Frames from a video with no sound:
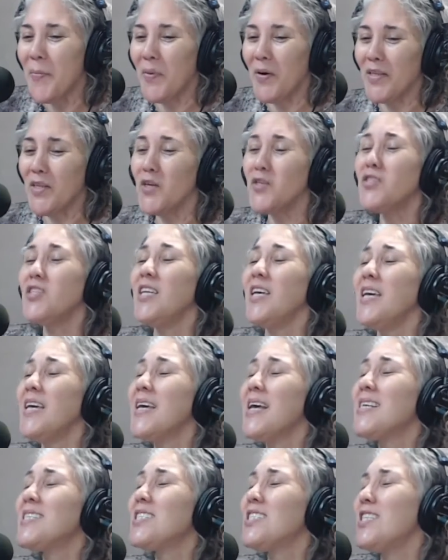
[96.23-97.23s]
Buenos
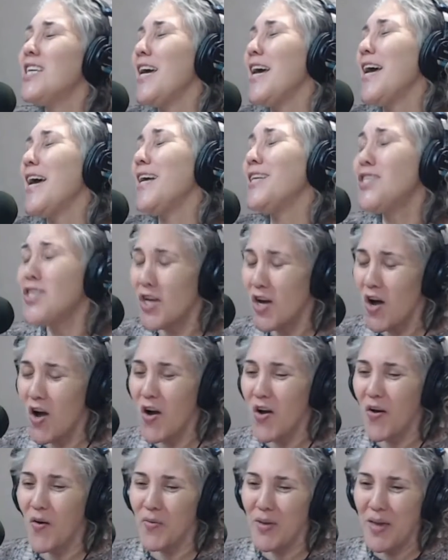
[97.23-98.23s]
días,
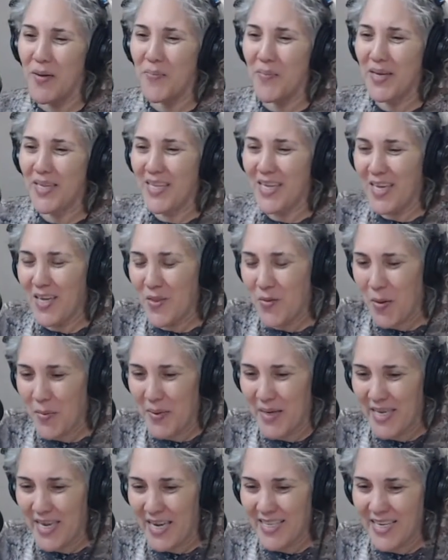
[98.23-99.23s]
Checho. Bienvenido a
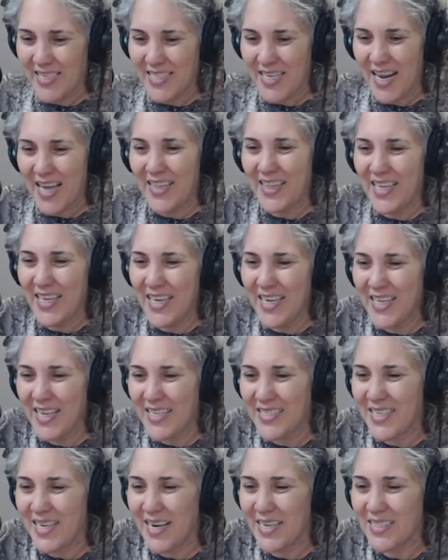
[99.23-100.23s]
Mañanas
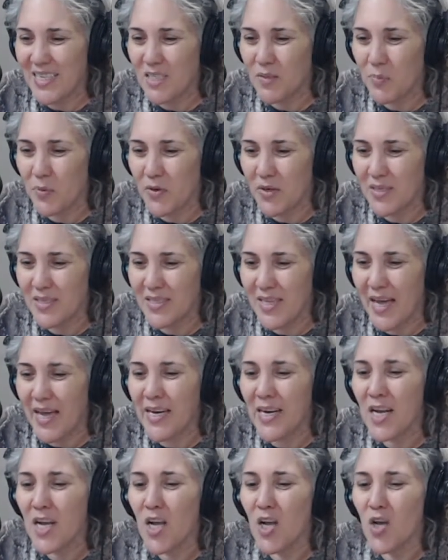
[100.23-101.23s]
Latinas. Gracias por
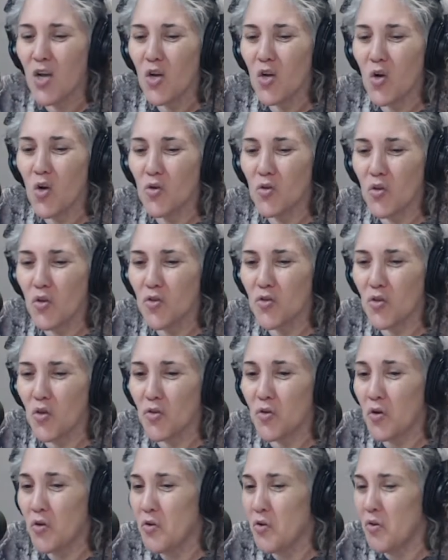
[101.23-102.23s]
estar con
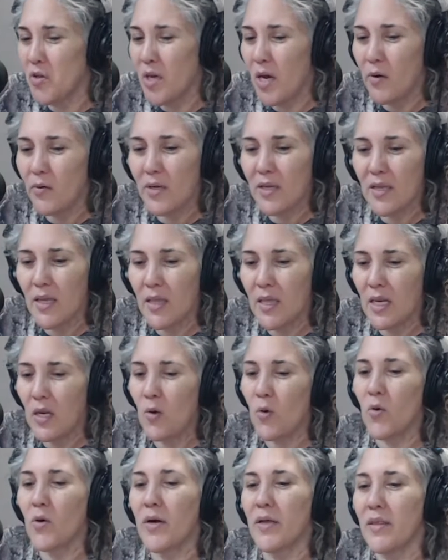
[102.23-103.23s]
nosotros. Yo dije ahorita de
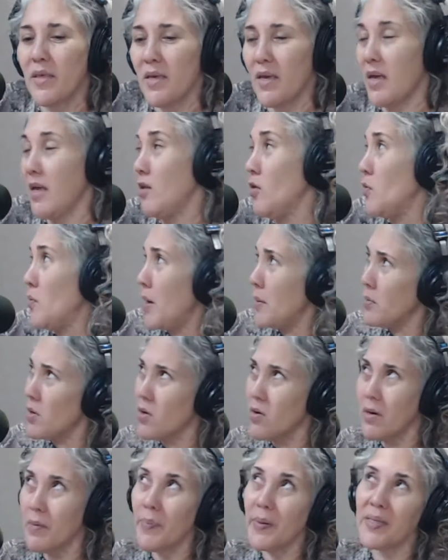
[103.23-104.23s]
loca, dije que nos vamos
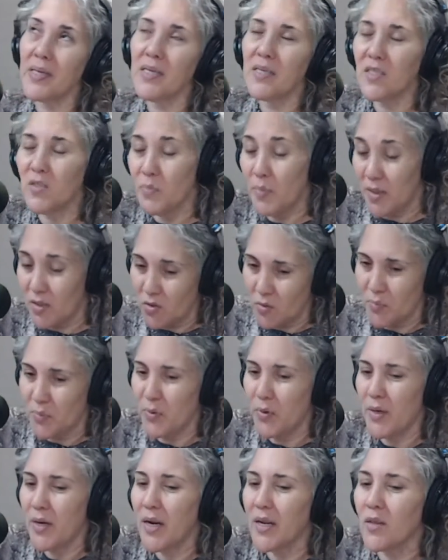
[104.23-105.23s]
con el panel de expertos,
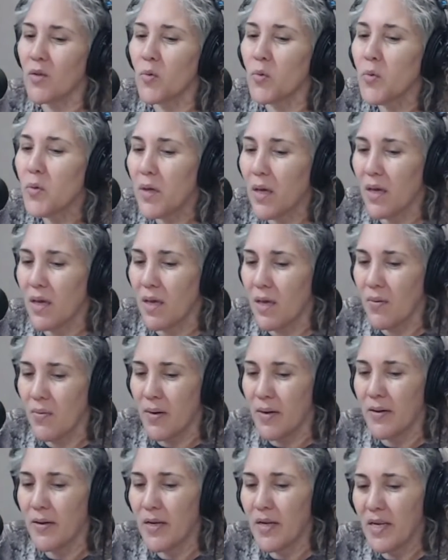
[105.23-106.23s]
pero era tú que
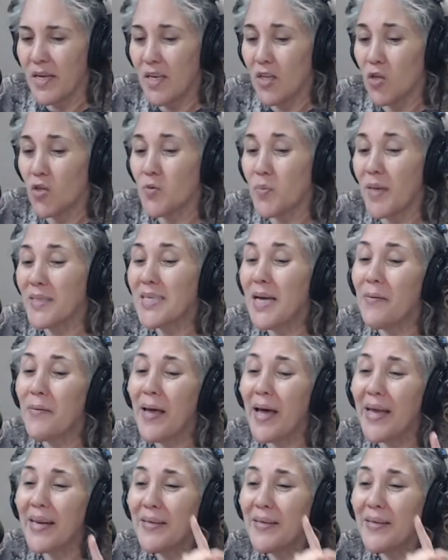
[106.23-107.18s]
iba. Y nos vas a hablar.